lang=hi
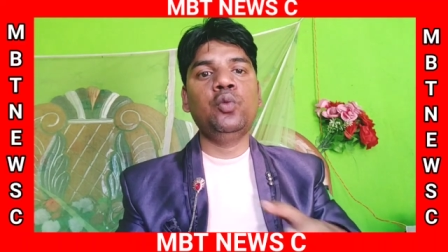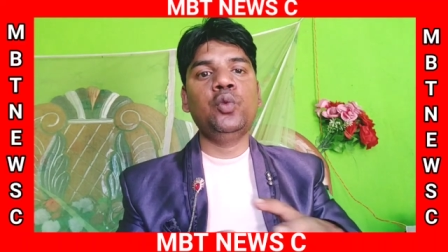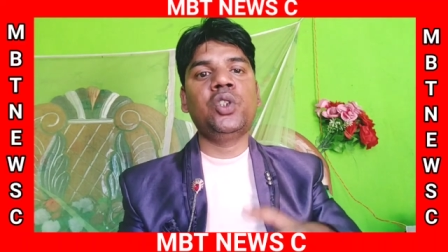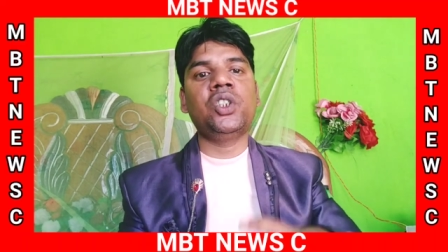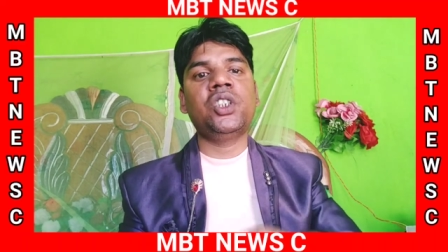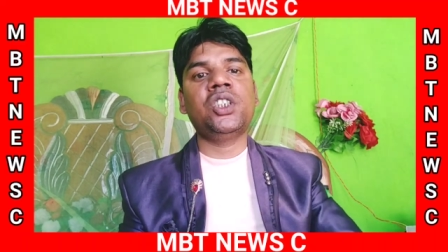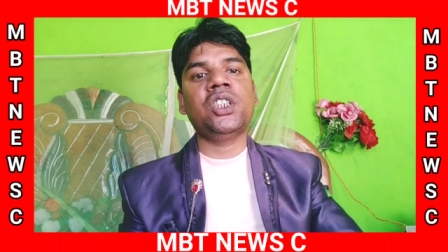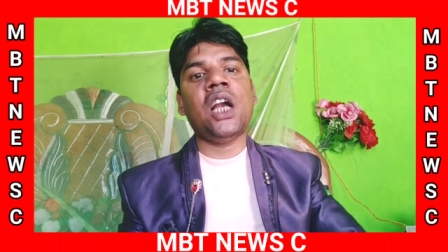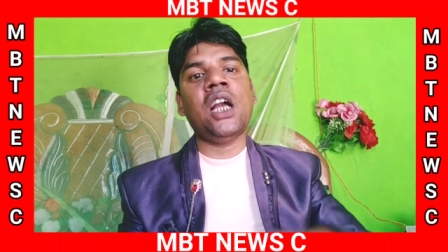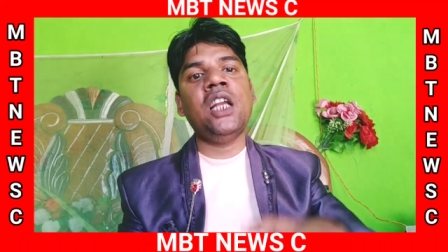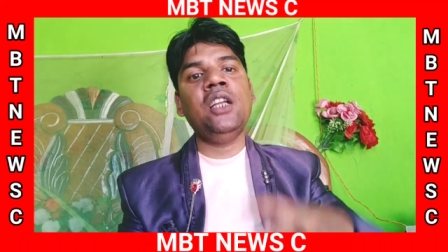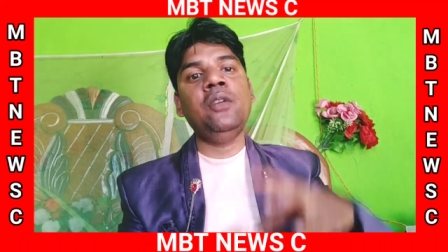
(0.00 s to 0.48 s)

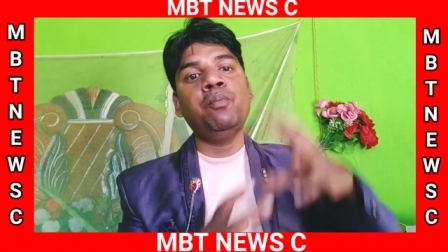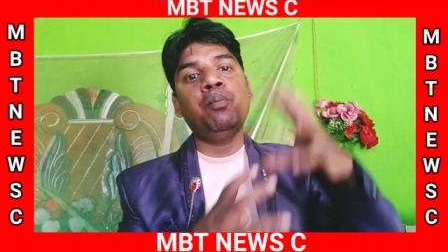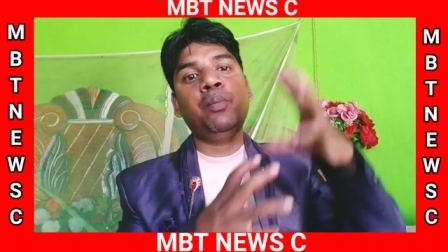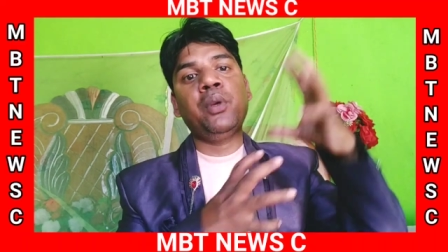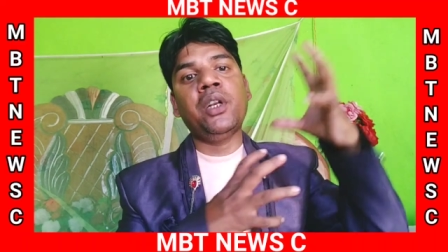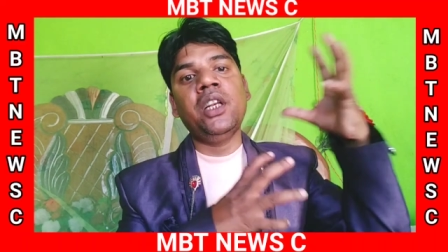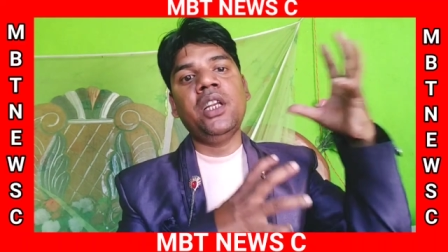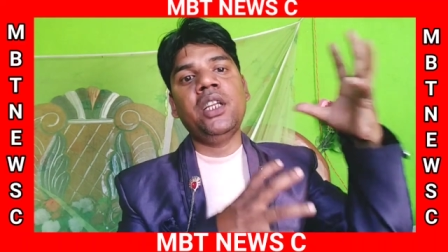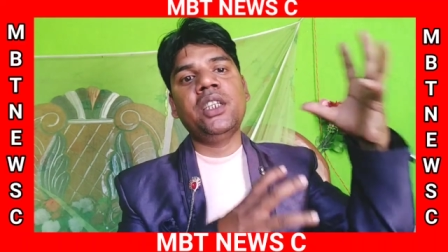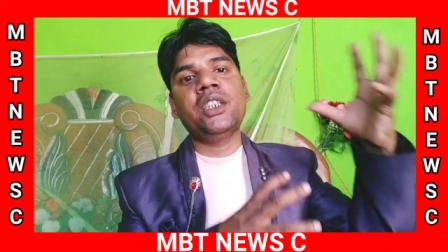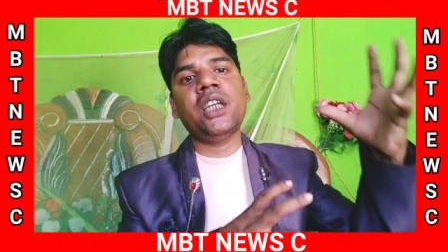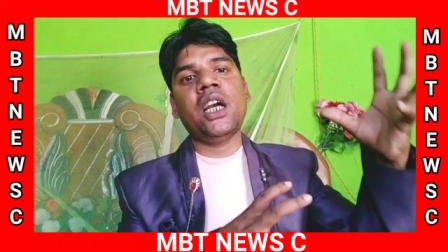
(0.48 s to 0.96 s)
ऊंचाई
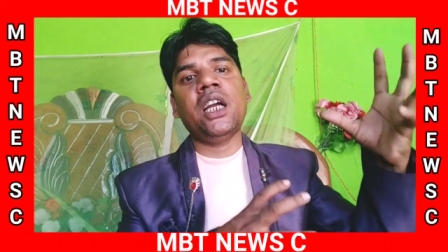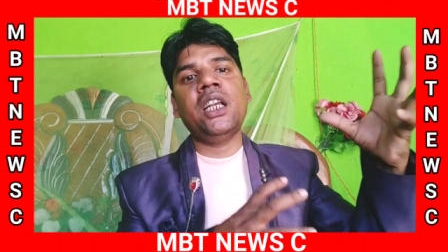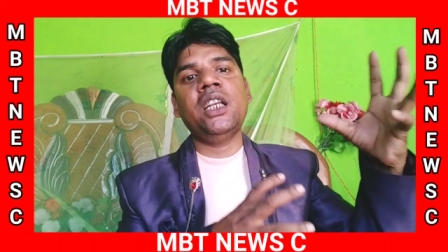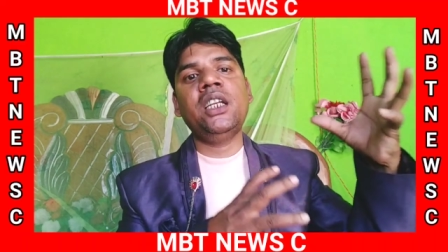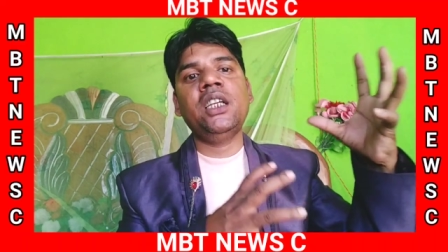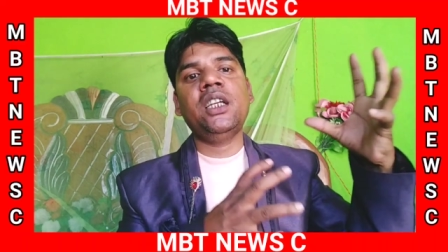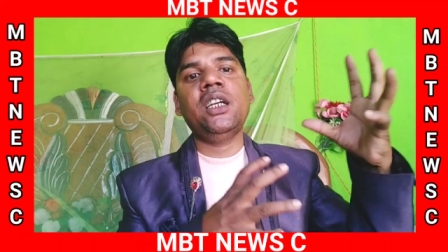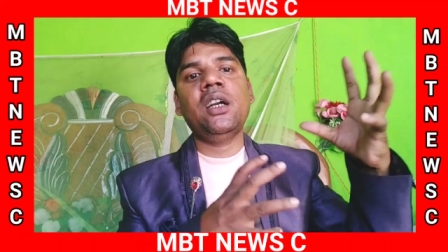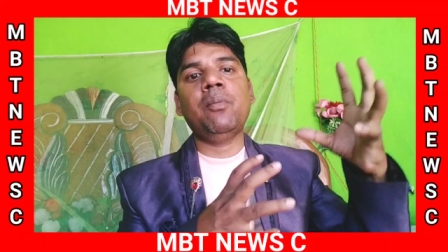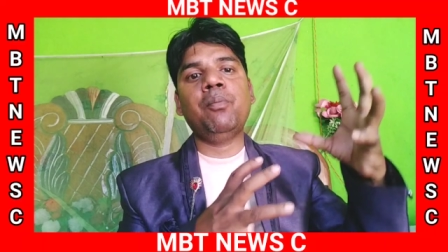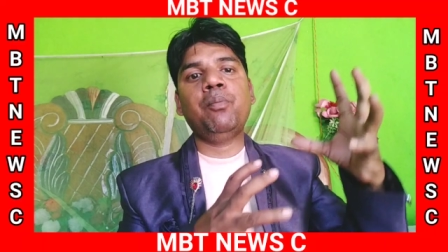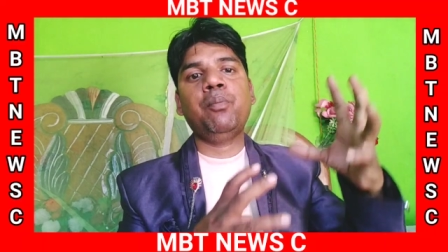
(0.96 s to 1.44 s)
पर ले
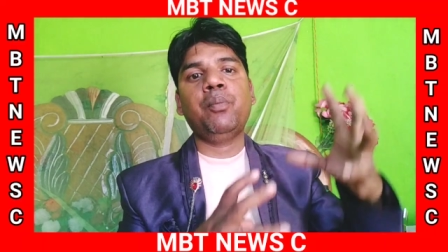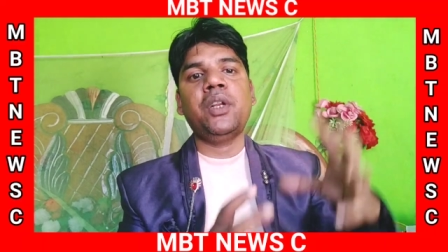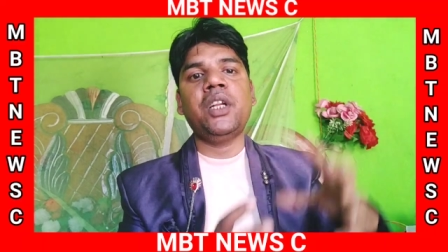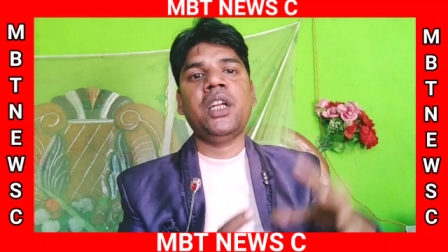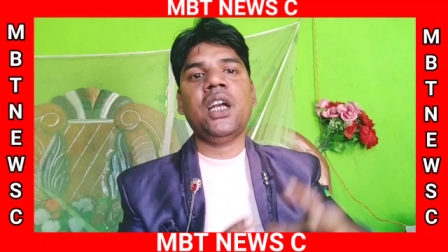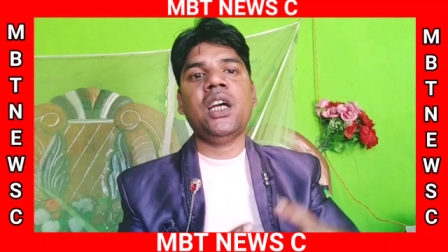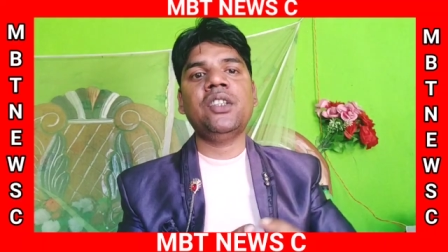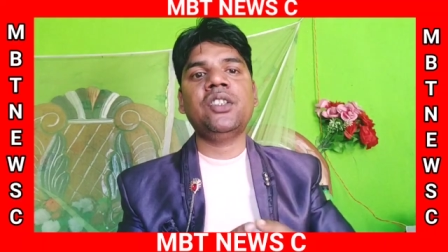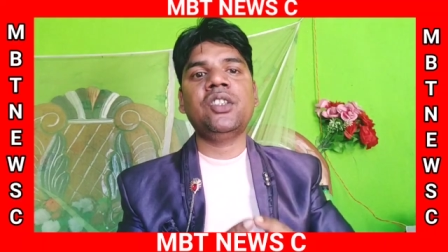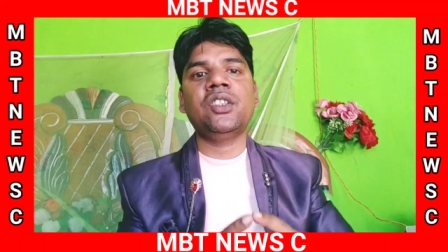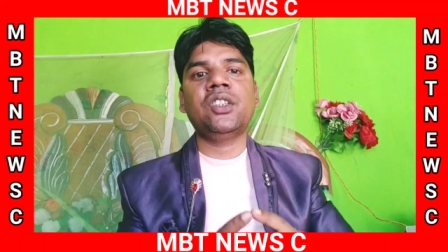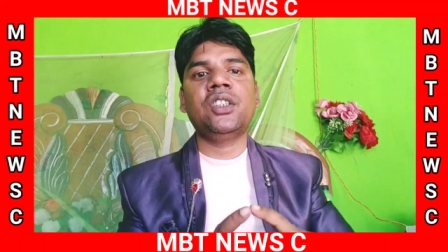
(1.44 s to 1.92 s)
जाने का
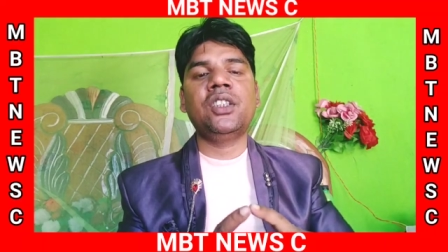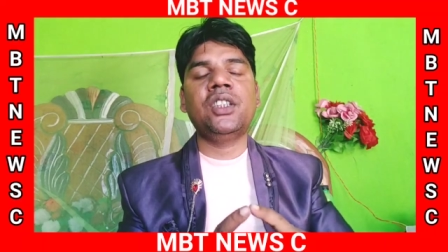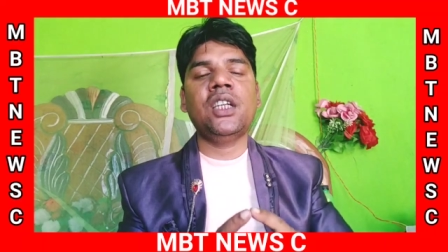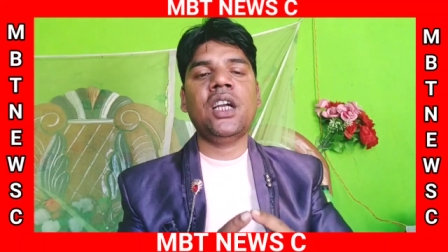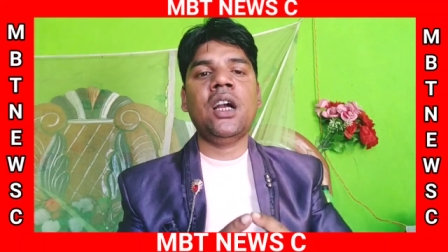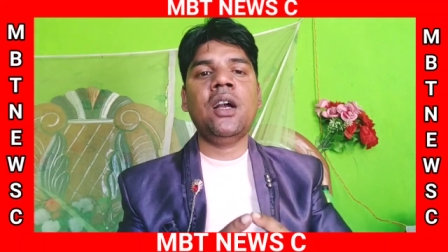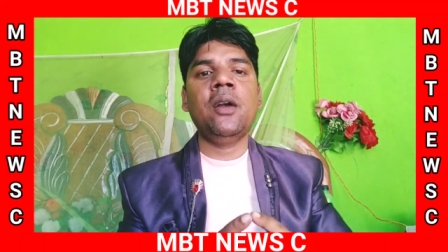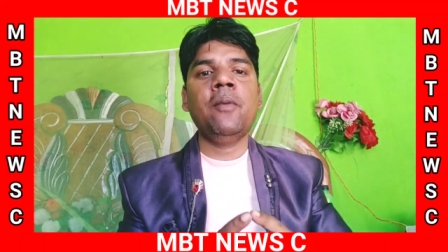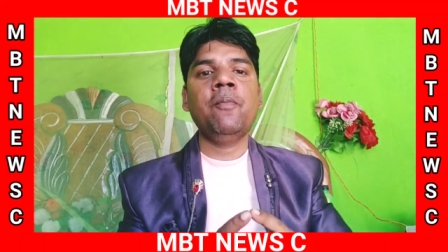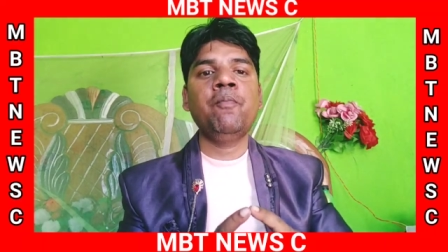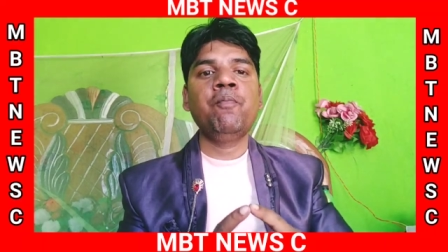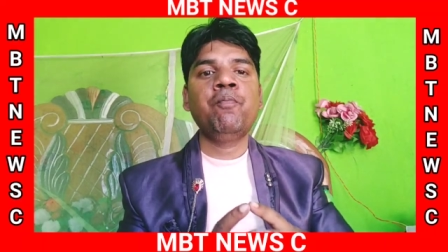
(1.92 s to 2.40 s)
प्रयास
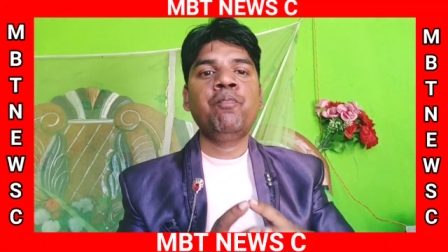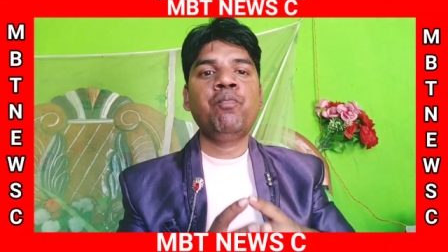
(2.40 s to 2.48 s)
किया